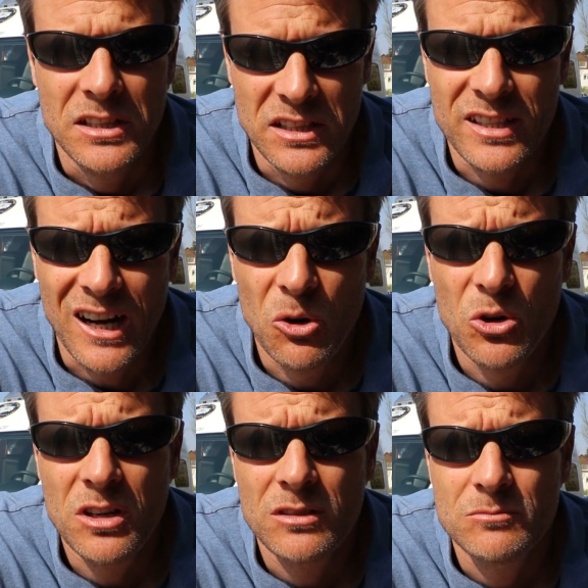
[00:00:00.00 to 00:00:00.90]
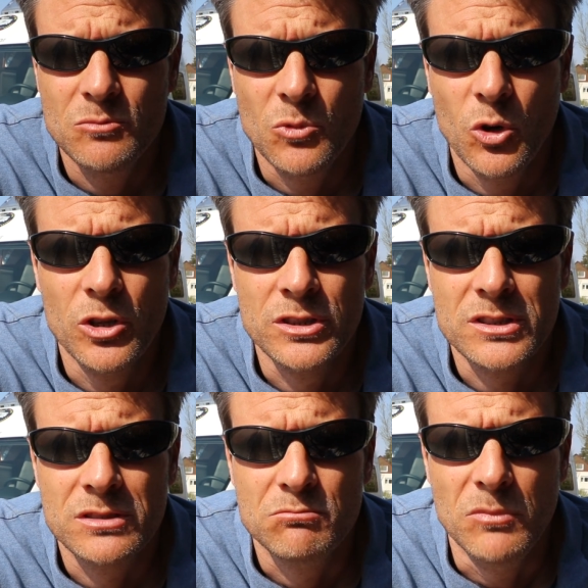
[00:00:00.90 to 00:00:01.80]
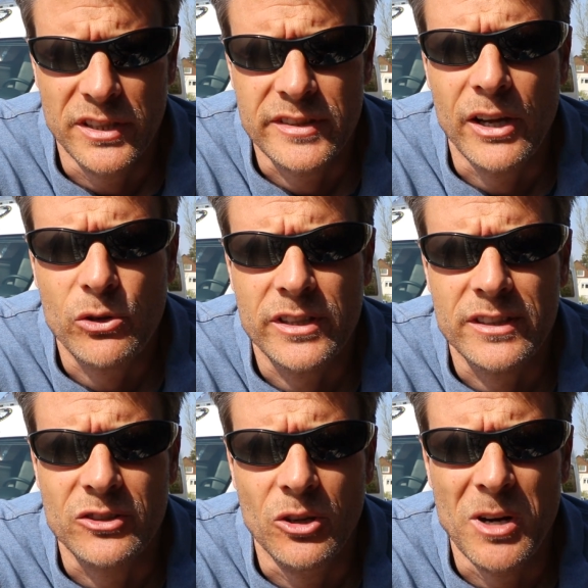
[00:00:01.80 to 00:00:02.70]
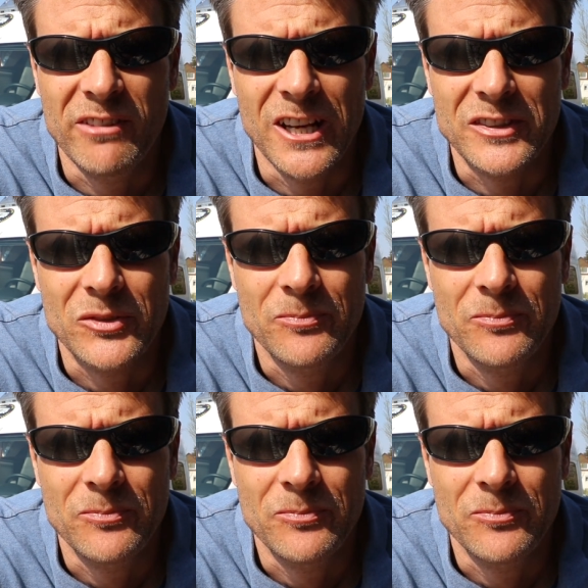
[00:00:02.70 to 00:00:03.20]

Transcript: ich auch und ich zeige euch jetzt noch mal was.